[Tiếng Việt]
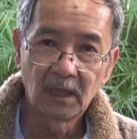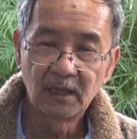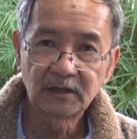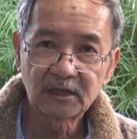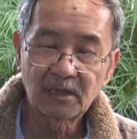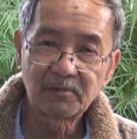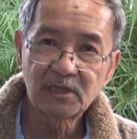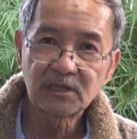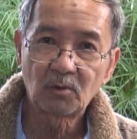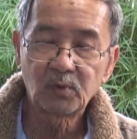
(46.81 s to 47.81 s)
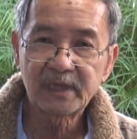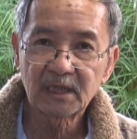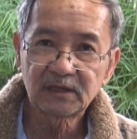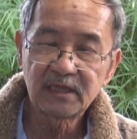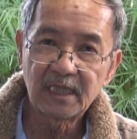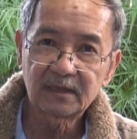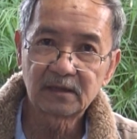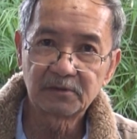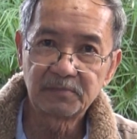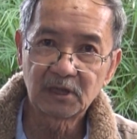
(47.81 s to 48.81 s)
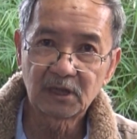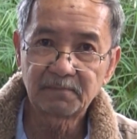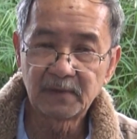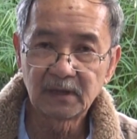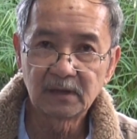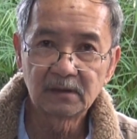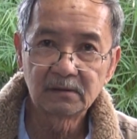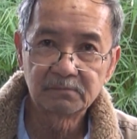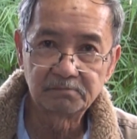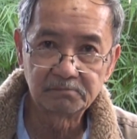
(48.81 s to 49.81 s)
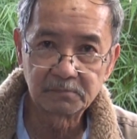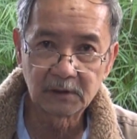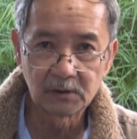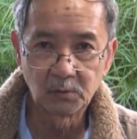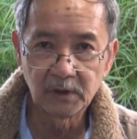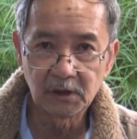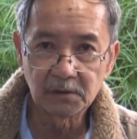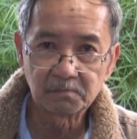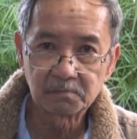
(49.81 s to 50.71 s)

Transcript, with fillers: Nghi Lữ trân trọng kính chào quý khán thính giả người Việt khắp nơi. Kính thưa quý vị,